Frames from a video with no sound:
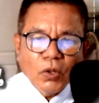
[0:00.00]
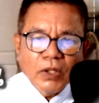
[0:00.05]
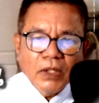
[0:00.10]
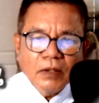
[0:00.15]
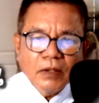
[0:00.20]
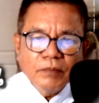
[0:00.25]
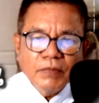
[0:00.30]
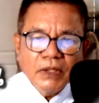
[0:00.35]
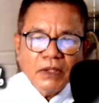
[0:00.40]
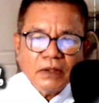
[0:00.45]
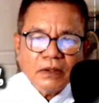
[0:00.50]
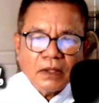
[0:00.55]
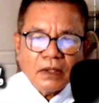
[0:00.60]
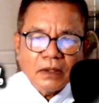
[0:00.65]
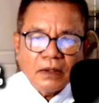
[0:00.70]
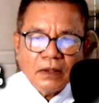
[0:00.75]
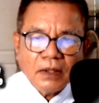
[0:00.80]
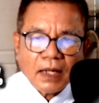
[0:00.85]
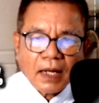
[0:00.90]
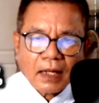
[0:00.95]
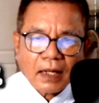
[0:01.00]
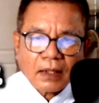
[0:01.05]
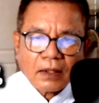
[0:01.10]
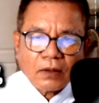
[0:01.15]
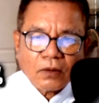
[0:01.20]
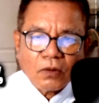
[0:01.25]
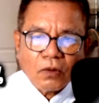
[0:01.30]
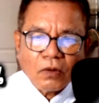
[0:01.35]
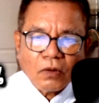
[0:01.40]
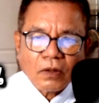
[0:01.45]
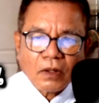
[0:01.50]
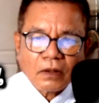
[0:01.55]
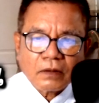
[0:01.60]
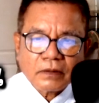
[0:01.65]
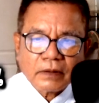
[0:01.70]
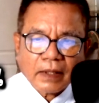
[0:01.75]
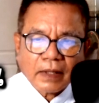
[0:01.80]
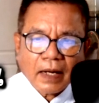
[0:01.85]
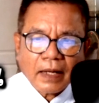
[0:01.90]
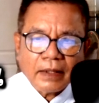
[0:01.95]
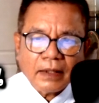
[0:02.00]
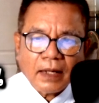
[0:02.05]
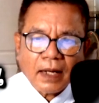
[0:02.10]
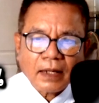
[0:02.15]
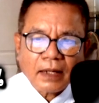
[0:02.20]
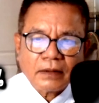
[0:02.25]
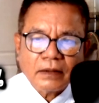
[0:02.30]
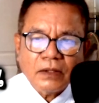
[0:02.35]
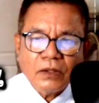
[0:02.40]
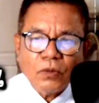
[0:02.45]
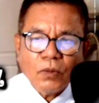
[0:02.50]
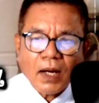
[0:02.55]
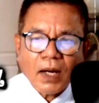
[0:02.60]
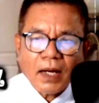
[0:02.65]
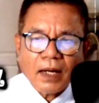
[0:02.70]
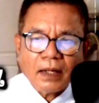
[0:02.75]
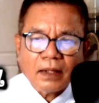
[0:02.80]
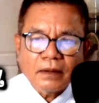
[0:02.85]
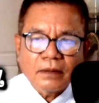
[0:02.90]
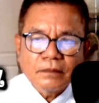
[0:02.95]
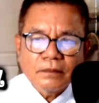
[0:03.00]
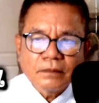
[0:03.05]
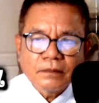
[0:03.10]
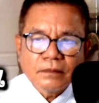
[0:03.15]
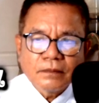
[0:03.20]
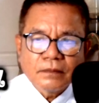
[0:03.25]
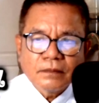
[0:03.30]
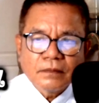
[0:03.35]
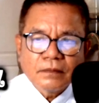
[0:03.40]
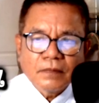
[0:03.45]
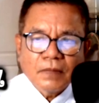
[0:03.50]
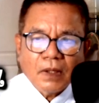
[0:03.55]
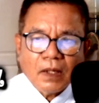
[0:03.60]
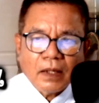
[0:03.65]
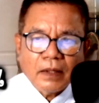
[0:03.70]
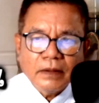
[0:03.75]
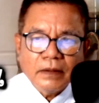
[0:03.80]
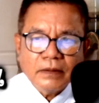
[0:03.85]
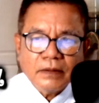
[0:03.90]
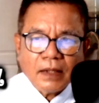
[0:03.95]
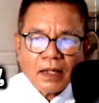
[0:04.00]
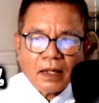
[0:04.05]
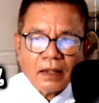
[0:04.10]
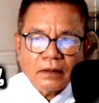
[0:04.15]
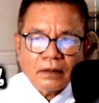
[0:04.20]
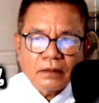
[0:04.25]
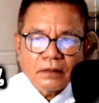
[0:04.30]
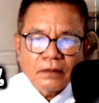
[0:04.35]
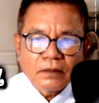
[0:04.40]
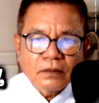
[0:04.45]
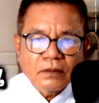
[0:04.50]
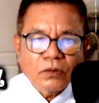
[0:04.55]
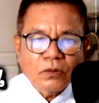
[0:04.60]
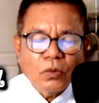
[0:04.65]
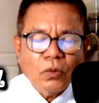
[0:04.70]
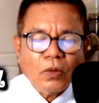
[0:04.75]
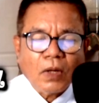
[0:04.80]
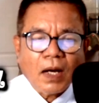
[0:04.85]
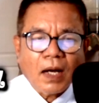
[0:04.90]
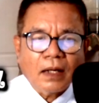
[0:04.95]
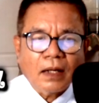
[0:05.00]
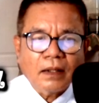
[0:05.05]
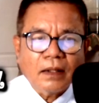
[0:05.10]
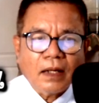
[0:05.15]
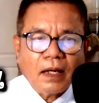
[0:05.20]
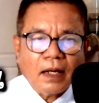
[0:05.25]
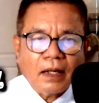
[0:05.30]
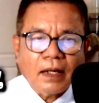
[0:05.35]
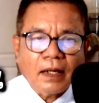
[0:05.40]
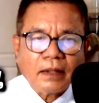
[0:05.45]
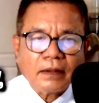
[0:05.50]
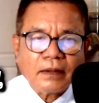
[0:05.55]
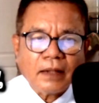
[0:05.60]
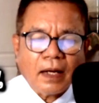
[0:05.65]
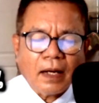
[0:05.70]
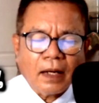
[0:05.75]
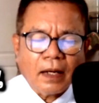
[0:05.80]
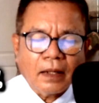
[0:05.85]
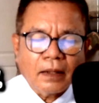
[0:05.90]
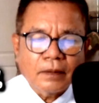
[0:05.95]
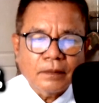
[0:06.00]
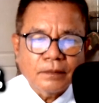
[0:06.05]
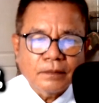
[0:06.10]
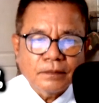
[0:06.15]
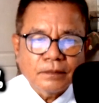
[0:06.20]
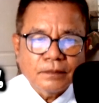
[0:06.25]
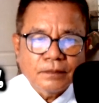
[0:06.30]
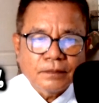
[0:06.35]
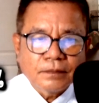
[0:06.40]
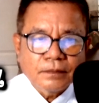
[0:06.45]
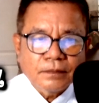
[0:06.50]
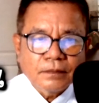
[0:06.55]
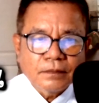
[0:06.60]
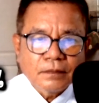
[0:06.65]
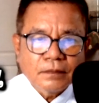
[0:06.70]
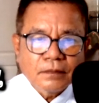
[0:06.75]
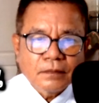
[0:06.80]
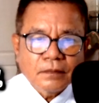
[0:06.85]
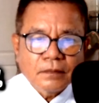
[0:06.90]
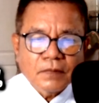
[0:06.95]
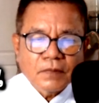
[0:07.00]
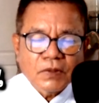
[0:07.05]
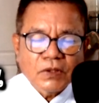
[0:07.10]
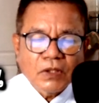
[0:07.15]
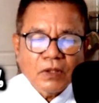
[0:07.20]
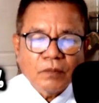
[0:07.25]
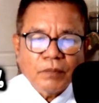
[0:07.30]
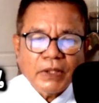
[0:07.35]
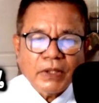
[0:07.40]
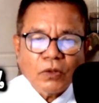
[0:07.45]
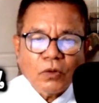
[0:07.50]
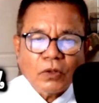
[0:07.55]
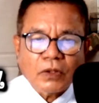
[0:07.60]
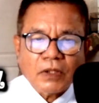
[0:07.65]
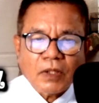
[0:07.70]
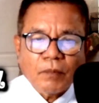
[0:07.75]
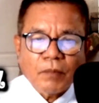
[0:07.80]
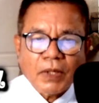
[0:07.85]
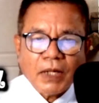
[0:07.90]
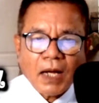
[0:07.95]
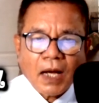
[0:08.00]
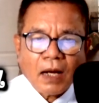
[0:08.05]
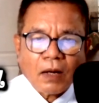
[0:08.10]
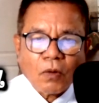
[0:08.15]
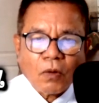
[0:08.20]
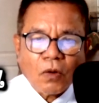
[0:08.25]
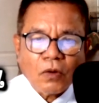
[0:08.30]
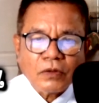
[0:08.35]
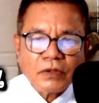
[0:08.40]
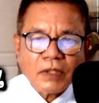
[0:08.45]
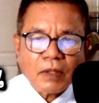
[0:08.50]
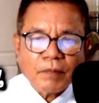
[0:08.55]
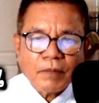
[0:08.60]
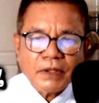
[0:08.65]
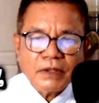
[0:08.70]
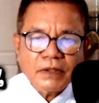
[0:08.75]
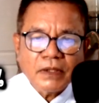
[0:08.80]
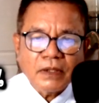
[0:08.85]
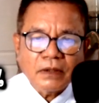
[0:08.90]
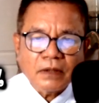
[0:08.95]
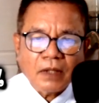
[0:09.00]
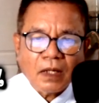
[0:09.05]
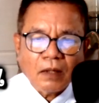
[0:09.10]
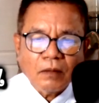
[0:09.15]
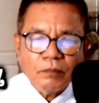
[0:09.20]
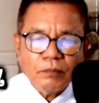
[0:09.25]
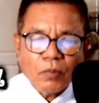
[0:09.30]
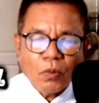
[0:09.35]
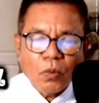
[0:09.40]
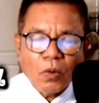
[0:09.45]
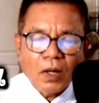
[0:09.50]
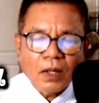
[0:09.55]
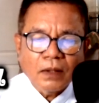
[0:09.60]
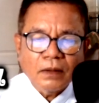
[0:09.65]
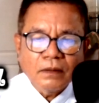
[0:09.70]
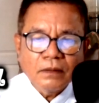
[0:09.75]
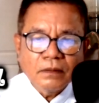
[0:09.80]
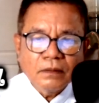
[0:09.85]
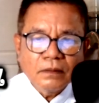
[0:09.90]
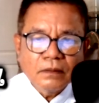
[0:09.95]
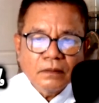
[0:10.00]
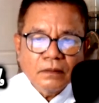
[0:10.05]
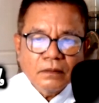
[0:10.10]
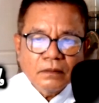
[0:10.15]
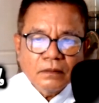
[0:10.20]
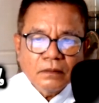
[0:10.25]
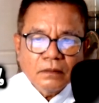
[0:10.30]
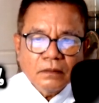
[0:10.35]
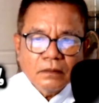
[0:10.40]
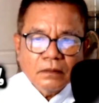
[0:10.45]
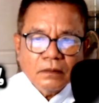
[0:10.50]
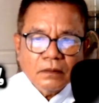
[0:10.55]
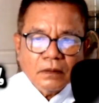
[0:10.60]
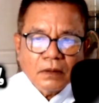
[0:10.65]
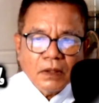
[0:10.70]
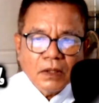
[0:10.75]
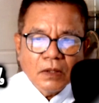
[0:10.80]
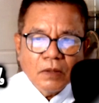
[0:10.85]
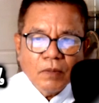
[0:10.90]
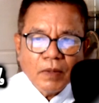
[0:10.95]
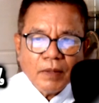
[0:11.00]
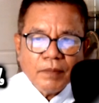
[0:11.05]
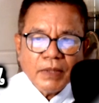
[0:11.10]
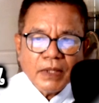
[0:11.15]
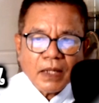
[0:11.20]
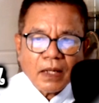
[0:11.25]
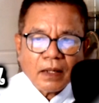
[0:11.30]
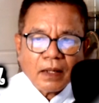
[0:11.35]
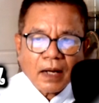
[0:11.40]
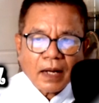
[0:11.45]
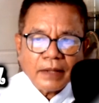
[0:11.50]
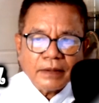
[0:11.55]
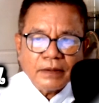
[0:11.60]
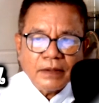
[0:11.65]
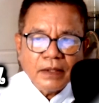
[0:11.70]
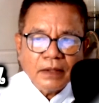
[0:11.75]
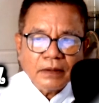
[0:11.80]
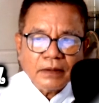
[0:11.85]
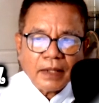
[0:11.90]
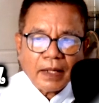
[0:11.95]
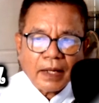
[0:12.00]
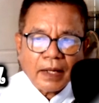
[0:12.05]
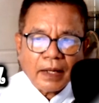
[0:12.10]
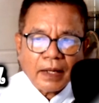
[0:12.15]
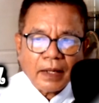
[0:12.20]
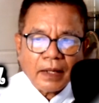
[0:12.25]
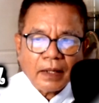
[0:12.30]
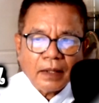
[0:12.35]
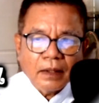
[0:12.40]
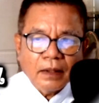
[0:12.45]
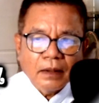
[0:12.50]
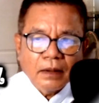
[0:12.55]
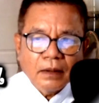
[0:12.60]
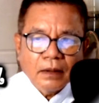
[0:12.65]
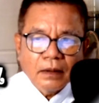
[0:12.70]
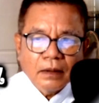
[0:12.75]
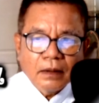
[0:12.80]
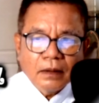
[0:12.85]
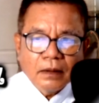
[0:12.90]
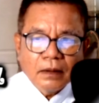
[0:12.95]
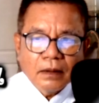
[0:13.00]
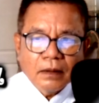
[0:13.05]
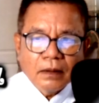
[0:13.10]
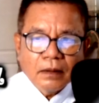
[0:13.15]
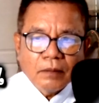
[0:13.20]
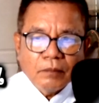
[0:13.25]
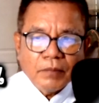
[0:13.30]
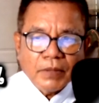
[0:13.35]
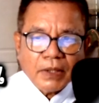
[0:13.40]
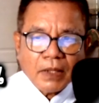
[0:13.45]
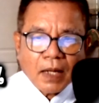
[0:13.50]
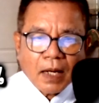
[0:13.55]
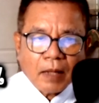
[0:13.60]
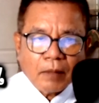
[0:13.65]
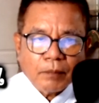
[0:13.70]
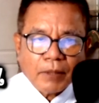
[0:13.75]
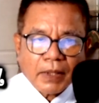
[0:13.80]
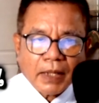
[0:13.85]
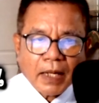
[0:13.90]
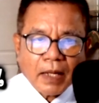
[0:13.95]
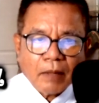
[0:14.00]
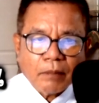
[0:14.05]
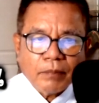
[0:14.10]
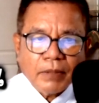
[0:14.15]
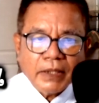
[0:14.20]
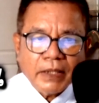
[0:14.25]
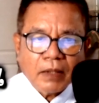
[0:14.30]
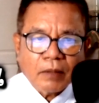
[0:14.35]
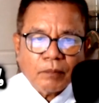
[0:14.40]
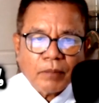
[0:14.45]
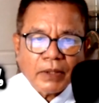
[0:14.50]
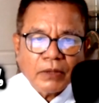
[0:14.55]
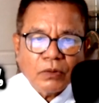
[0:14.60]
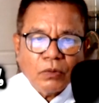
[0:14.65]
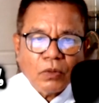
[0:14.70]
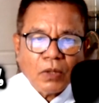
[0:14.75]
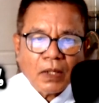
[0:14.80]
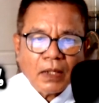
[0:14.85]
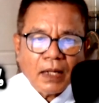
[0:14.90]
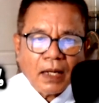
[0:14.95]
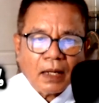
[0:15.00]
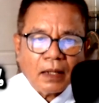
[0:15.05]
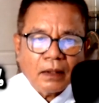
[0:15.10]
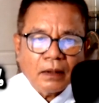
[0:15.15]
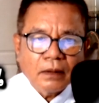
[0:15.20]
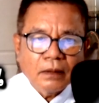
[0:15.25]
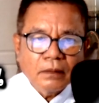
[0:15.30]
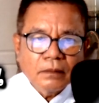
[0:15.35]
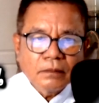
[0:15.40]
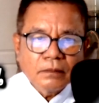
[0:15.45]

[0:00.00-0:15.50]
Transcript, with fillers: โดยลืมนึกถึงหลักของไตรลักษณ์ที่ว่าอนิจจังทุกขังอนัตตา ซึ่งเป็นกฎธรรมดาของสรรพสิ่งทั้งปวง คือไม่มีอะไรเที่ยงแท้ มีการแปรเปลี่ยนไปทุกขณะ